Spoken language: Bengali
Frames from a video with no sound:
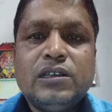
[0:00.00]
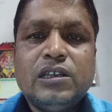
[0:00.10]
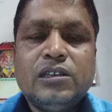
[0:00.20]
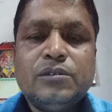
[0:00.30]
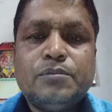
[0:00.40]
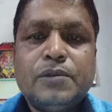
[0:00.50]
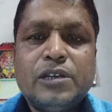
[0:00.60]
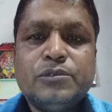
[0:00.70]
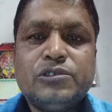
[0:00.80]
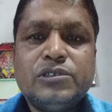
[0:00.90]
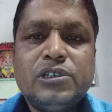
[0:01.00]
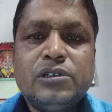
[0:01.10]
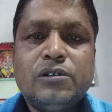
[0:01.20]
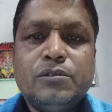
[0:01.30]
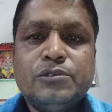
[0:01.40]
এই পারমিশনটা
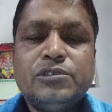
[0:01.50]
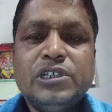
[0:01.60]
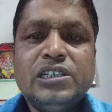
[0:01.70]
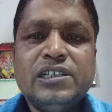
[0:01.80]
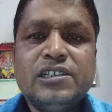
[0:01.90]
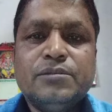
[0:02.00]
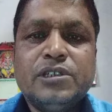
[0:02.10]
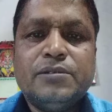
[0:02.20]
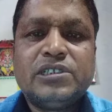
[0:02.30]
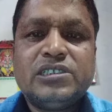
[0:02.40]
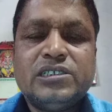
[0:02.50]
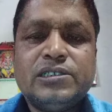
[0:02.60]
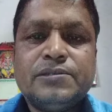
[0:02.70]
অবশ্যই নিয়ে নেবেন আমার কাছে